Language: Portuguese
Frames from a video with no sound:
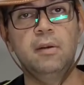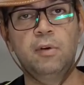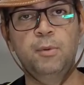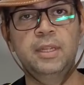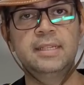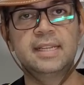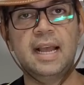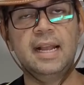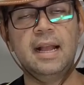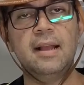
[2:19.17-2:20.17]
eu vou poder
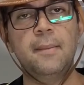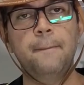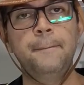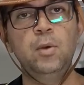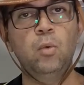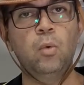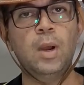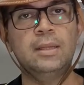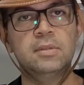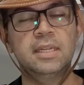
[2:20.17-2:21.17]
descarregar
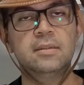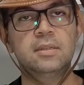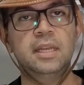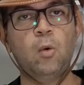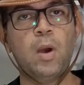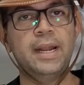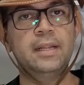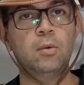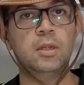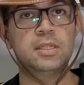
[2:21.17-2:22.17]

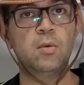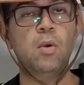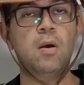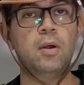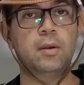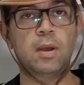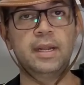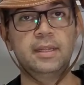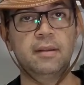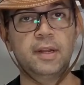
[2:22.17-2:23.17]
1440 watts em uma hora,
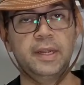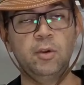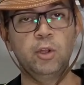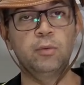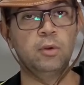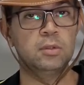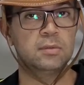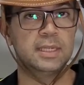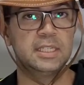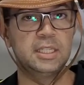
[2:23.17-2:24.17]
48
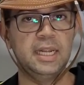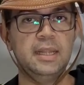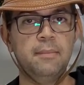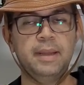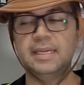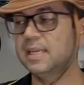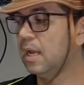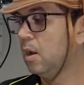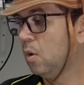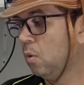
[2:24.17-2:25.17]
volts vezes 30 amperes,
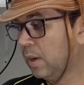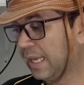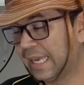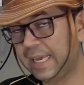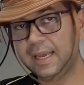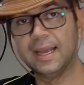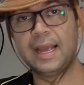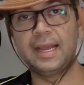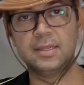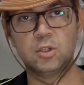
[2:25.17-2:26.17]
o que
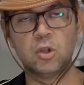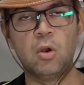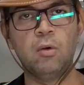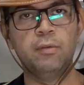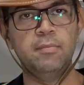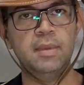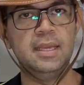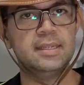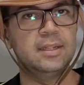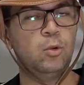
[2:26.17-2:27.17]
resolve
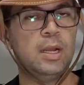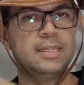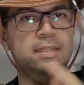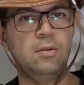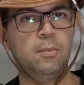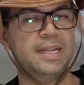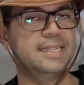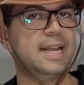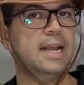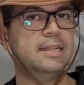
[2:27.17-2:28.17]
minha situação para
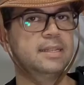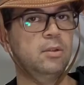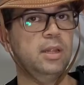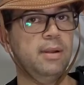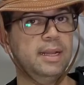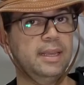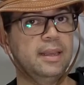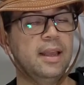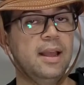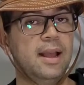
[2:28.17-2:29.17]
as cargas que eu tenho
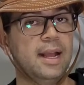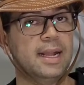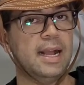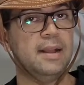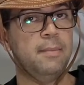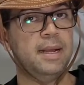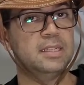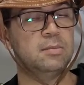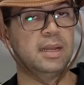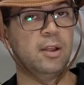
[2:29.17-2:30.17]
aqui. A carga
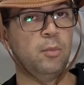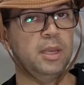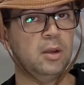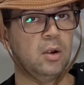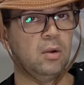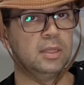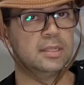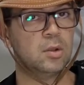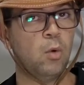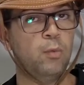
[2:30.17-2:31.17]
máxima é o
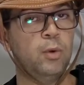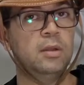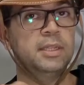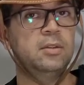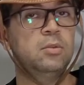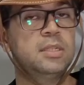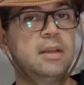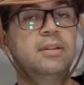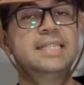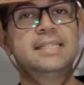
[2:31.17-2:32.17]
microondas ou fogão de
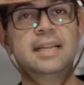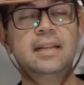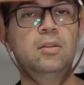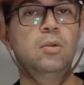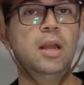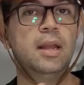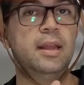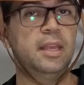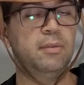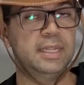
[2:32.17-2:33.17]
indução de
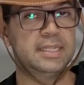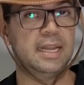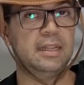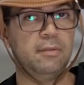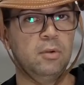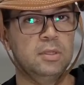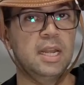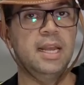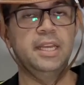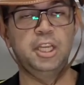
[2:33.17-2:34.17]
127
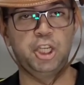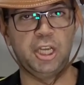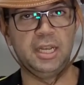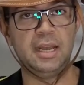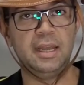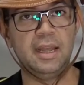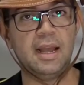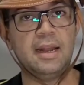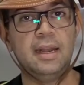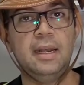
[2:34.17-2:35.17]
volts, que chega aí
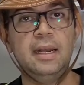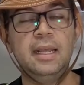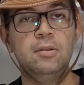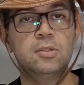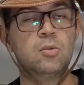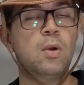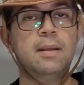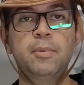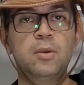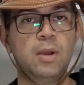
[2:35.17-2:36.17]
a nem os
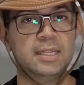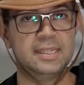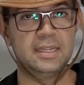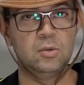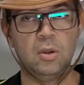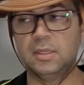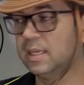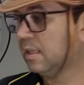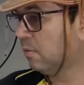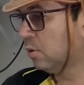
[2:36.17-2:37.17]
1.400
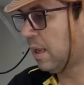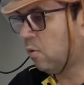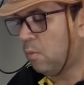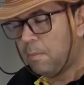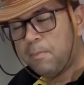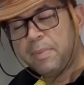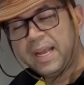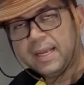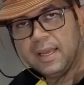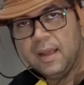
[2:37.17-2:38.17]
watts. Então vou estar com um
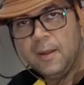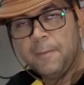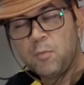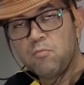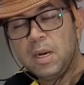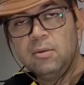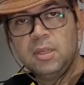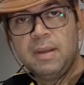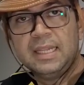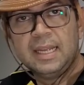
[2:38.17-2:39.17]
pack, um
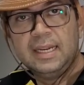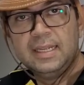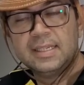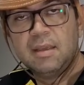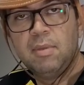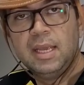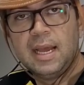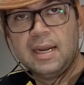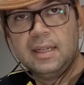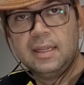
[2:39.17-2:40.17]
banco de baterias que me
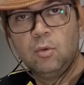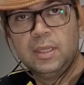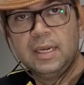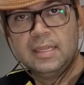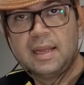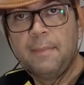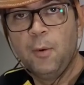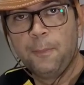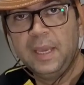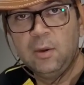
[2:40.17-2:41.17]
garante utilizar
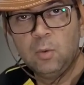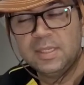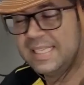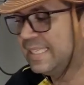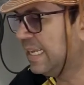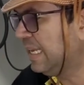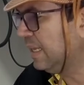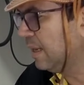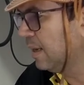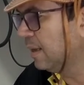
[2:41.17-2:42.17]
meu pico
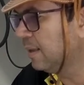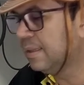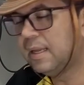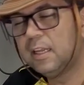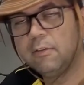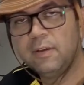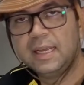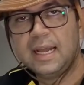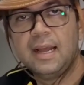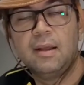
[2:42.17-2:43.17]
sem
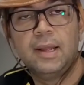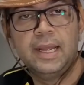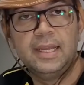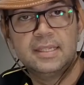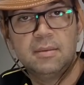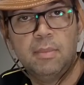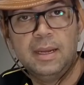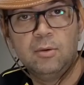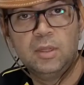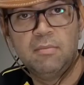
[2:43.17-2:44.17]
danificar esse
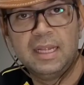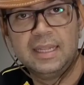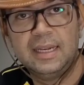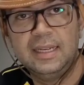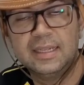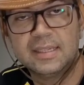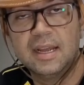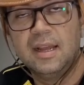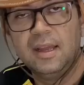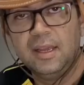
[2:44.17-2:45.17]
banco de baterias.
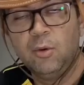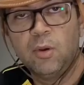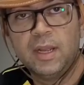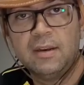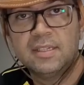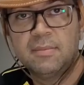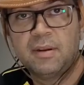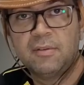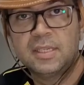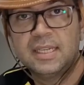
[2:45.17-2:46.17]
E o que eu quero dizer
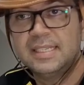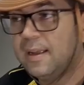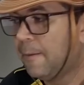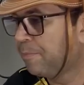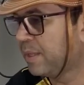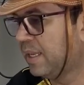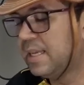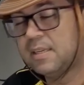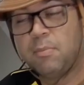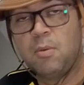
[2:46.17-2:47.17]
para vocês que
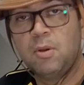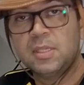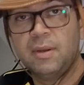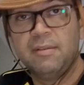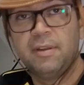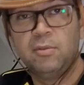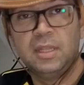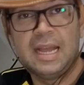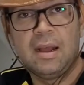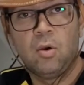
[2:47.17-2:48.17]
essa promoção aí veio
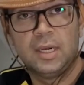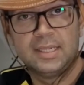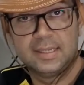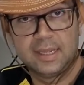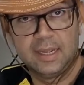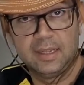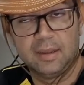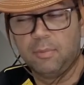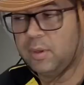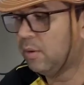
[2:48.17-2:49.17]
na hora
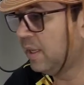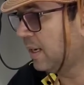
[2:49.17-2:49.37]
certa, porque eu